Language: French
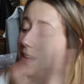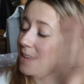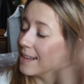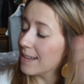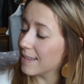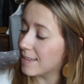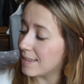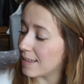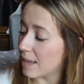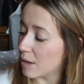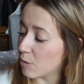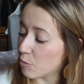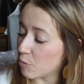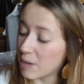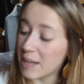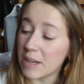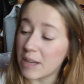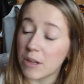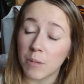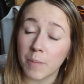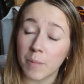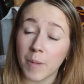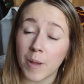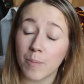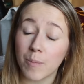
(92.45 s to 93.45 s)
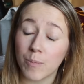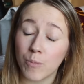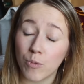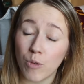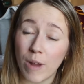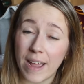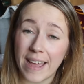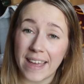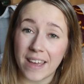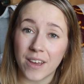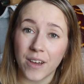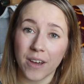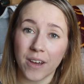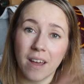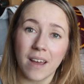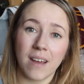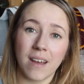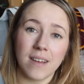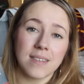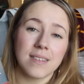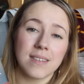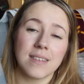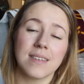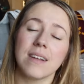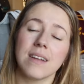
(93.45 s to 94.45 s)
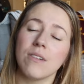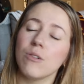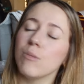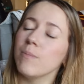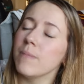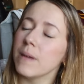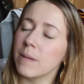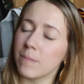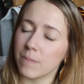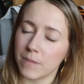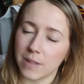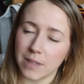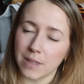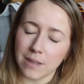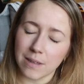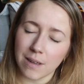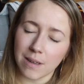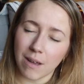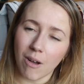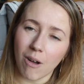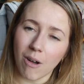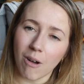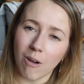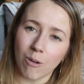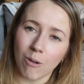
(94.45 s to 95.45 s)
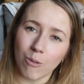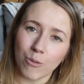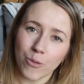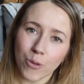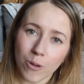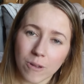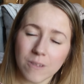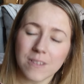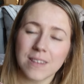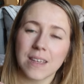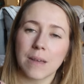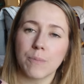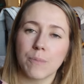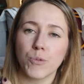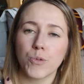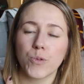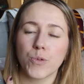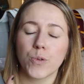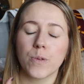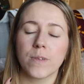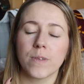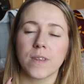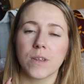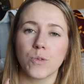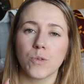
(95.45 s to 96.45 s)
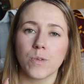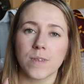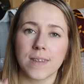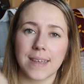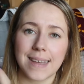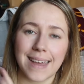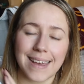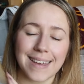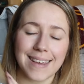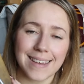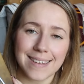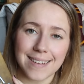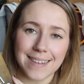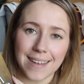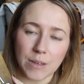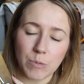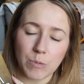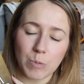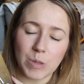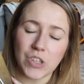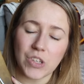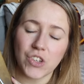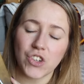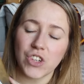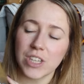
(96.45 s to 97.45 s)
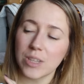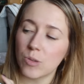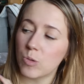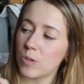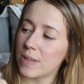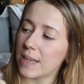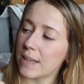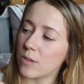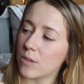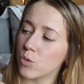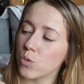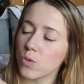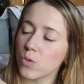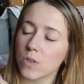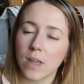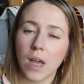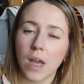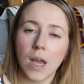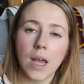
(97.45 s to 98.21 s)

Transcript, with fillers: c'est Realm Breaker, c'est le même titre en français puisque c'est une saga qui est traduite chez De Saxus.